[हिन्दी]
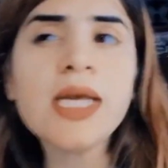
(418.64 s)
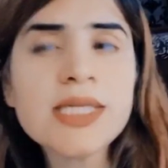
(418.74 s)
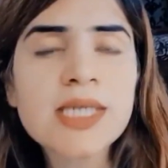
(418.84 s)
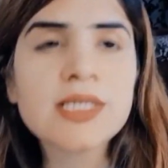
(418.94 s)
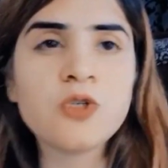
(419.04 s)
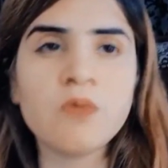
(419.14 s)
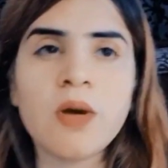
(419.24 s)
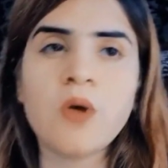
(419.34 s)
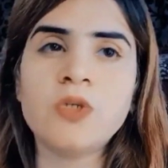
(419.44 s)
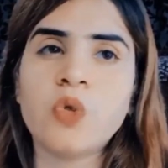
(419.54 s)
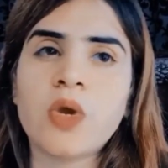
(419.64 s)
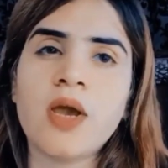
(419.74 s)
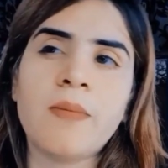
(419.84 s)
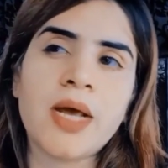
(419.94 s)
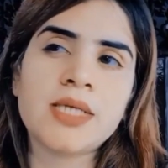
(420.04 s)
इन जैसे जुम्मा गुल जो कि
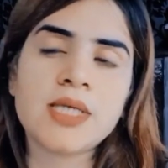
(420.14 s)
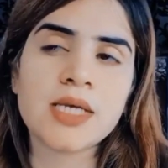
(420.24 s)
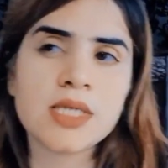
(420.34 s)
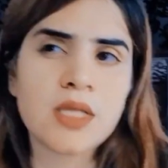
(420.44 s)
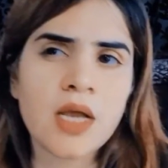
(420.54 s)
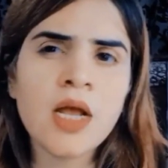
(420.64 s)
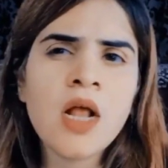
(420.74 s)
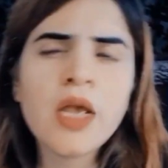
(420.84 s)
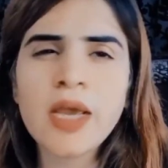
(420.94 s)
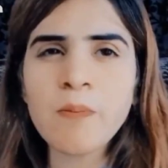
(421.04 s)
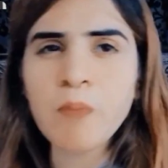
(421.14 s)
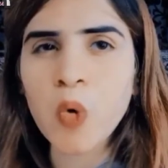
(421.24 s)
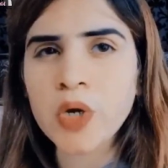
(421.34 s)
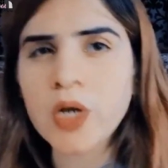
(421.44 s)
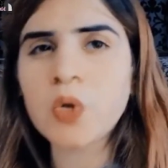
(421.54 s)
हमारे सियासतदान
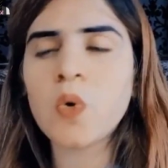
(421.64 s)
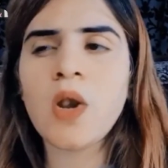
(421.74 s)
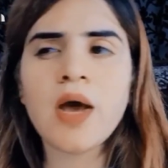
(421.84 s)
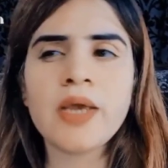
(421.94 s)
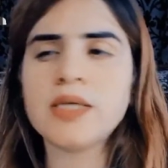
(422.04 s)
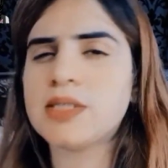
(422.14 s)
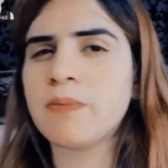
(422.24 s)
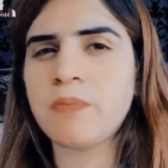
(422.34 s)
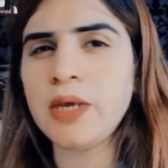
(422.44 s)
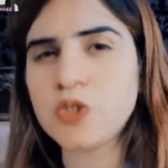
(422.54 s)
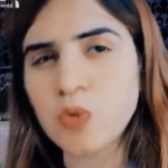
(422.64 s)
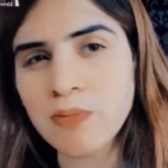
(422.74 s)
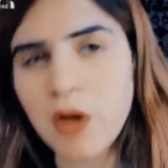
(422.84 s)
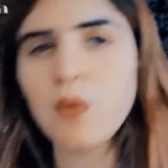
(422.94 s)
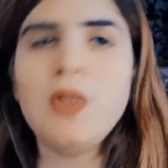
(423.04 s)
इम्पोर्टेड टोला ये सब ये
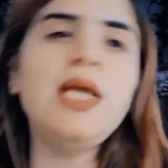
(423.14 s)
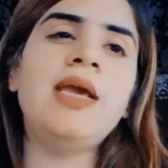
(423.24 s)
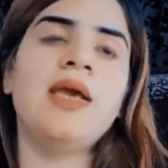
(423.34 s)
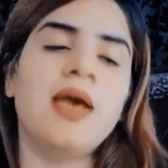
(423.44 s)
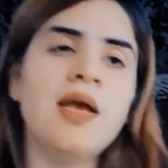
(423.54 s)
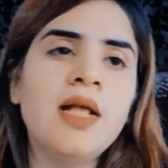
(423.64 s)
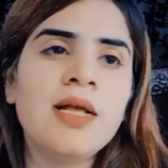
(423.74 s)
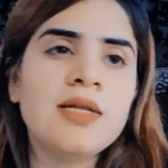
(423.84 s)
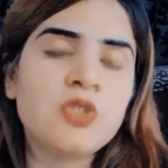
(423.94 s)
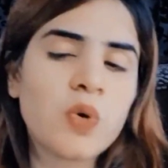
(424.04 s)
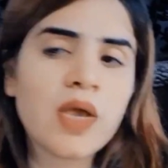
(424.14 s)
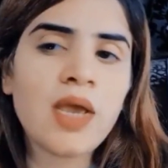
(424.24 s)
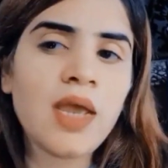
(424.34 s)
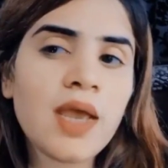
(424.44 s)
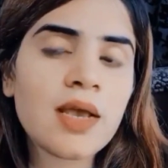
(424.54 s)
जुम्मा गुल ही हैं जो कि
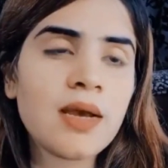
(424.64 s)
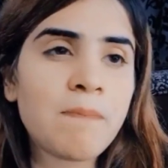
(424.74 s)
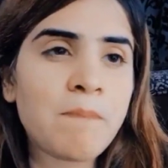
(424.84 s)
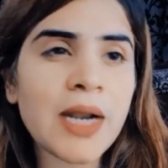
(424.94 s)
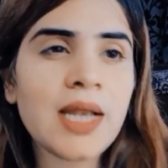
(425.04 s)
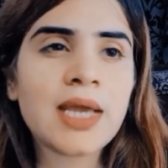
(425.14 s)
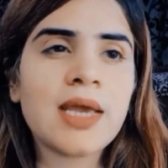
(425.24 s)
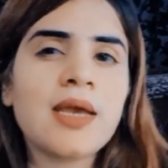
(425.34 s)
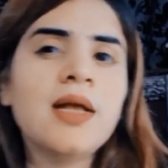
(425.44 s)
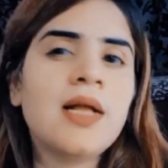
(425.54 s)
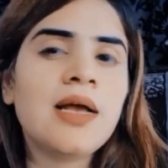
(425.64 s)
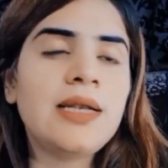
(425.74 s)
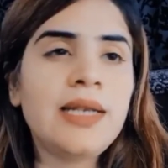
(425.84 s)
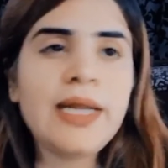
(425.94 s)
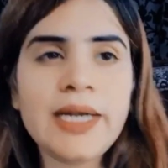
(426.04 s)
एक पढ़े लिखे
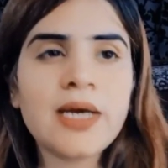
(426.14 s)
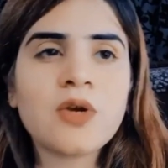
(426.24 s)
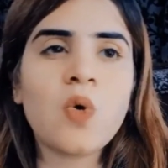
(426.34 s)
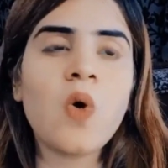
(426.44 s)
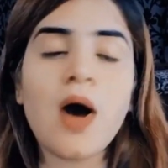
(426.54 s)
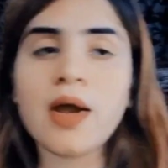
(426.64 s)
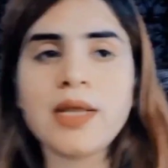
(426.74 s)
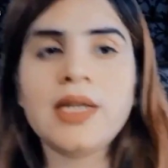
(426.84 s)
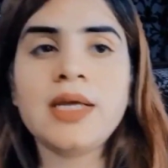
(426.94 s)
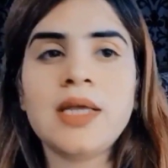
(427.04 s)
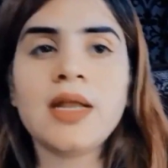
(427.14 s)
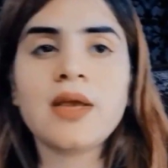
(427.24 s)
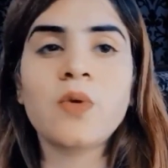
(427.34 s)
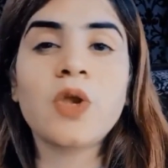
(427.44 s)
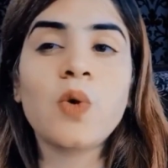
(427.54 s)
लीडर को आने नहीं दे रहे
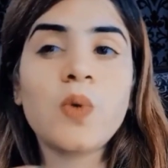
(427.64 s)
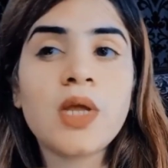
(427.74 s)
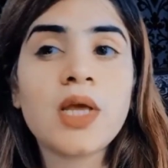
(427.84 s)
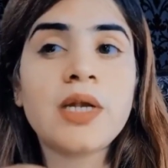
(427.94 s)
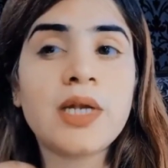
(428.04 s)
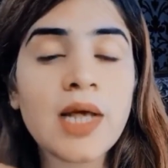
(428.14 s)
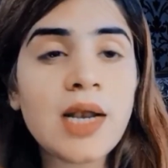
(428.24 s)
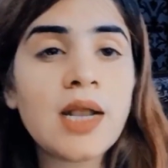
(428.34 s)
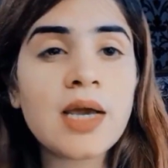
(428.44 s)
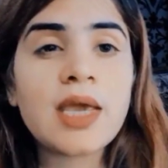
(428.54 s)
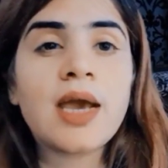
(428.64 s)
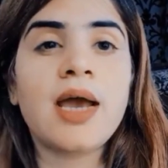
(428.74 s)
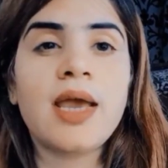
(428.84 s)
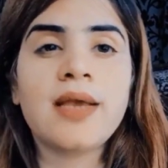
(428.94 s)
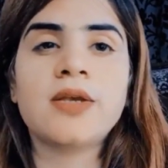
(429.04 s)
क्योंकि उन्हें डर लग गया
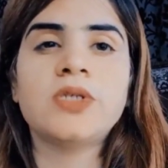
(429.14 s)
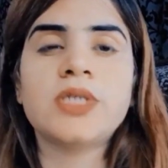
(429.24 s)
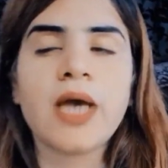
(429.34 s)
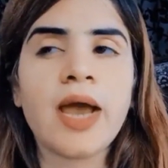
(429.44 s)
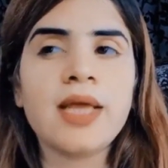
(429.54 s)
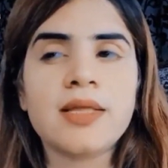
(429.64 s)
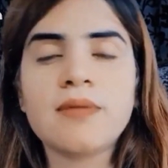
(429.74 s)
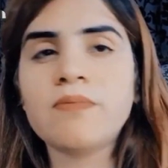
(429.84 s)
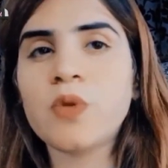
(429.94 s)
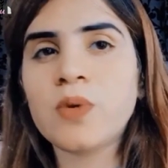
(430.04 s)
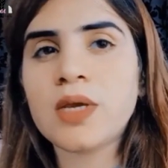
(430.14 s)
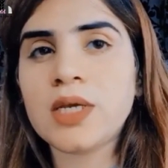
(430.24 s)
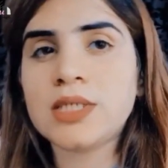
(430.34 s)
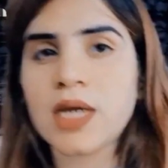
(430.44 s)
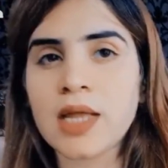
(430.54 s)
है कि शायद
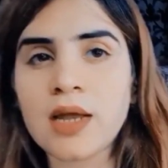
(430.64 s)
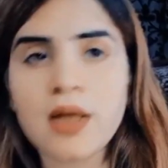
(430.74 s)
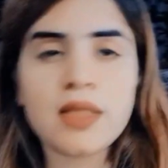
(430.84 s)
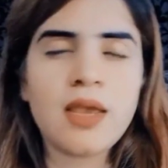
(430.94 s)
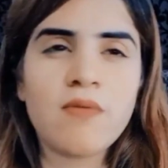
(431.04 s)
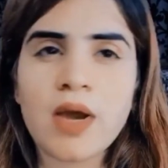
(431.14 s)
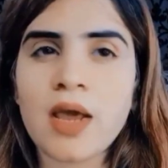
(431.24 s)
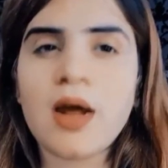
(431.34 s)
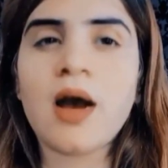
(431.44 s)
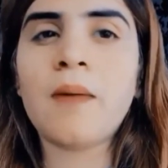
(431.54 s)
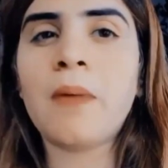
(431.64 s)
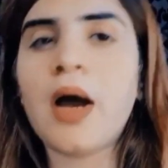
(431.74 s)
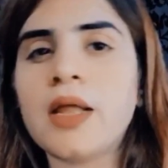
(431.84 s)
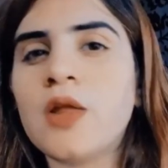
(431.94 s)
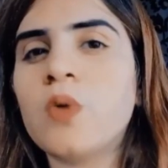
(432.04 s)
उनकी हाँ, जायदादें हाँ। वगैरह अब
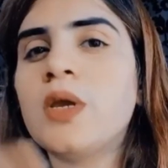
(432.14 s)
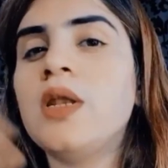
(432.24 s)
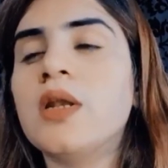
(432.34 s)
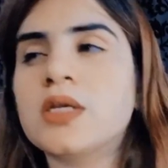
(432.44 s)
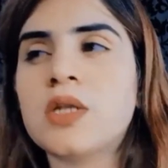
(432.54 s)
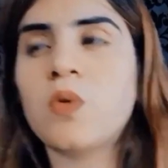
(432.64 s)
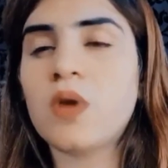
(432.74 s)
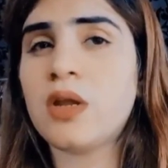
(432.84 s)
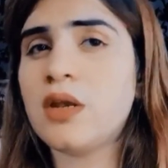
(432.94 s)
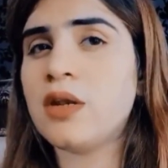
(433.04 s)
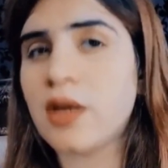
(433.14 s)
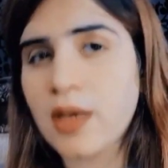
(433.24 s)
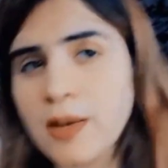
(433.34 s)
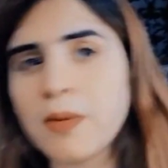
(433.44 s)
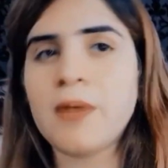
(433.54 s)
आइंदा उनकी नस्लों के लिए
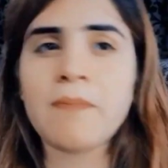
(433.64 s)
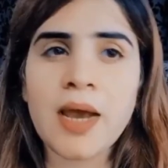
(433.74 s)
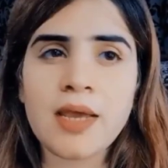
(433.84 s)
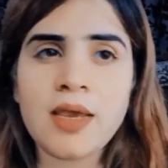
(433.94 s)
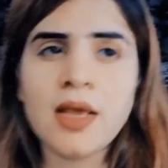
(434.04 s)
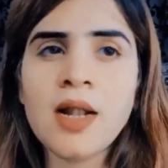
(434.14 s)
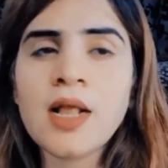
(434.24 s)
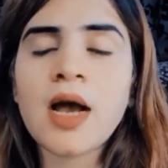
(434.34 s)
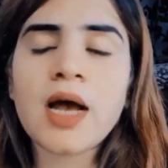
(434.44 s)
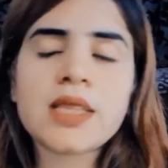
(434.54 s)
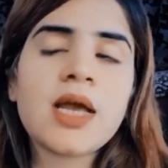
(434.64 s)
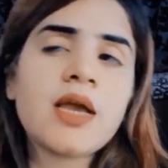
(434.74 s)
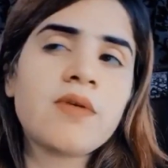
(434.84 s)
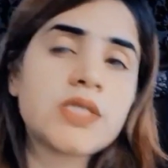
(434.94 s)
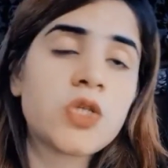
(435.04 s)
नहीं बन पाएंगी हती
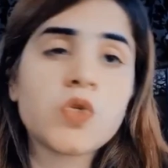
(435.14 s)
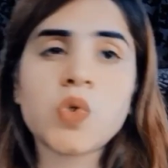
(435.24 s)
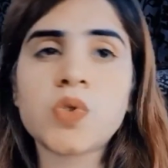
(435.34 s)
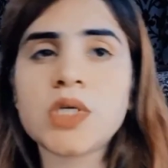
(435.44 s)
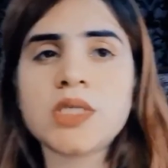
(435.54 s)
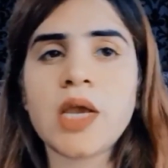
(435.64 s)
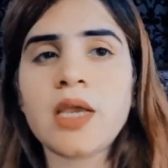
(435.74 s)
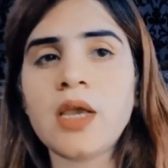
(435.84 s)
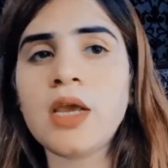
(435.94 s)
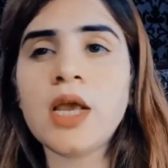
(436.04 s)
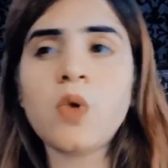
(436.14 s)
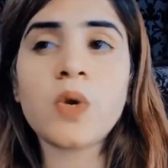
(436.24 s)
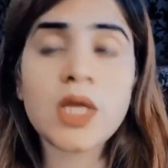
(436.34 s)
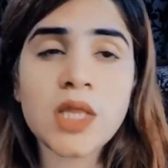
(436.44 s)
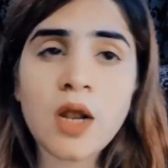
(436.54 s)
कि वैसे तो सोचा जाए कि ये
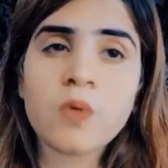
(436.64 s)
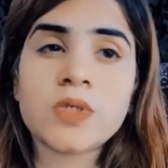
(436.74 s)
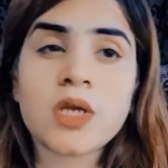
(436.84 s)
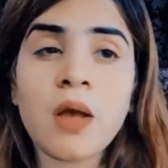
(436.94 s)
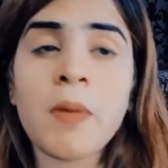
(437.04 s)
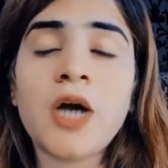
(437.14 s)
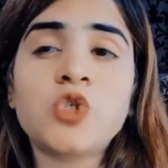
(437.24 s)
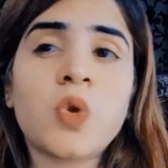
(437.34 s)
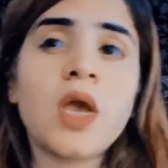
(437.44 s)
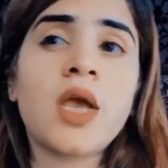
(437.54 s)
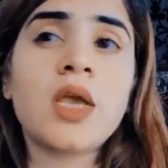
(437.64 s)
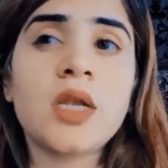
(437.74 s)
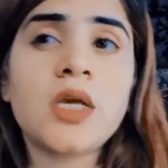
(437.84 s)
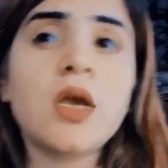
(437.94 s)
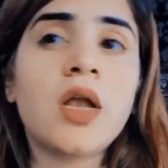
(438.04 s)
लोग इतना कुछ कमा हाँ। चुके हैं कि
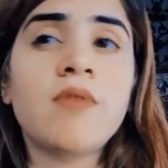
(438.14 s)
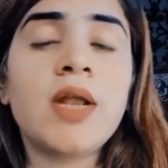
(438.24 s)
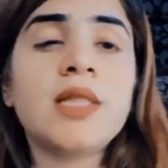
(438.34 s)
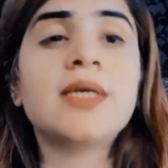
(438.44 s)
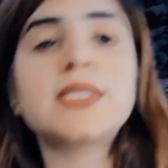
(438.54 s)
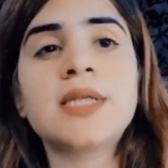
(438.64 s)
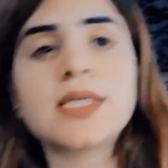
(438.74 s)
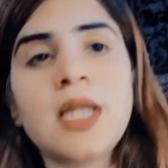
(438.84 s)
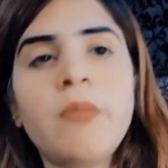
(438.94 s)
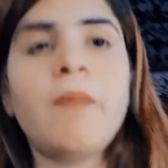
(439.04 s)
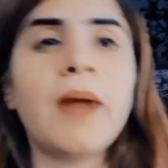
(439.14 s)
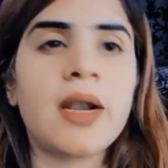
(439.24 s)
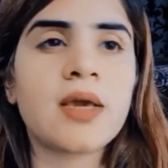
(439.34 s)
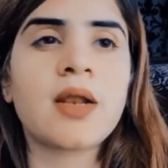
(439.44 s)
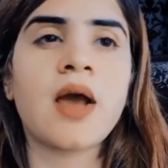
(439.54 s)
इनकी आने वाली दस नस्लें भी
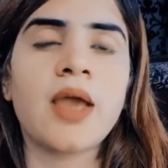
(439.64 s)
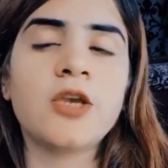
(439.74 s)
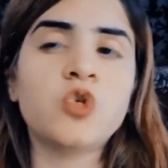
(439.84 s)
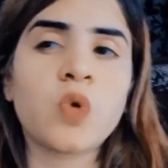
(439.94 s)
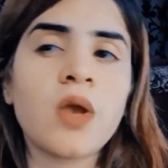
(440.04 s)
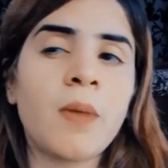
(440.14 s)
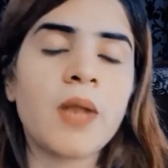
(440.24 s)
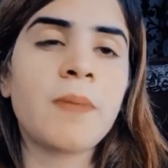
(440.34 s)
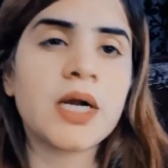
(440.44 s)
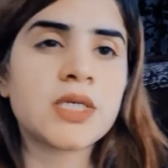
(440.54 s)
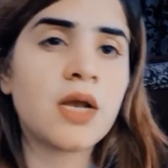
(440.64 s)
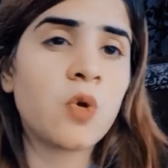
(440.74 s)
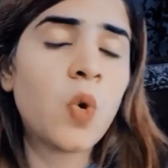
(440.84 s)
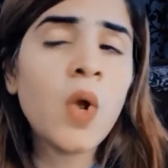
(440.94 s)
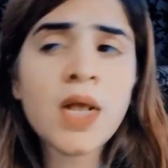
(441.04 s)
बैठ कर खाएंगी जो कि हमारे पाकिस्तान
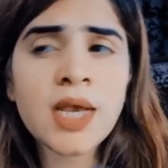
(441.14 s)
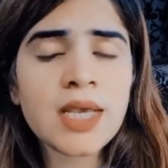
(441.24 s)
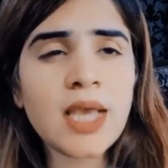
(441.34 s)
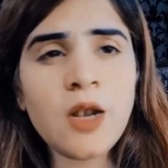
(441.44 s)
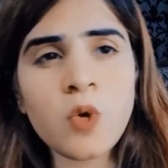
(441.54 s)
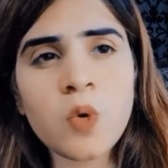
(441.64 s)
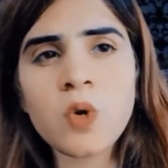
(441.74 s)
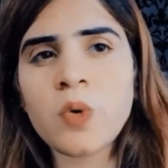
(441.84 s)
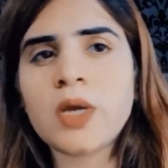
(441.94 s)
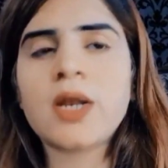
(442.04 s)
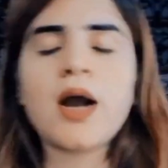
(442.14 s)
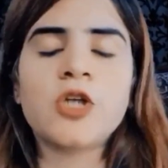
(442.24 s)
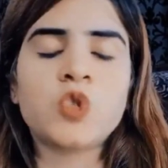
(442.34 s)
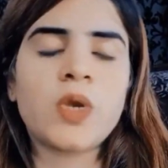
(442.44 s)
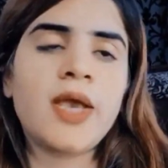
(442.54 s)
को ये लूट लूट कर
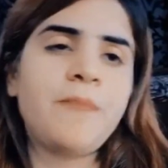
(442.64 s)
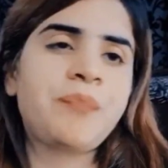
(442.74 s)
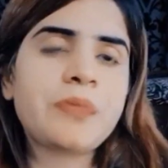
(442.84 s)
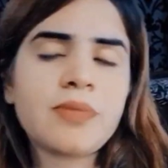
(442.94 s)
खा चुके हैं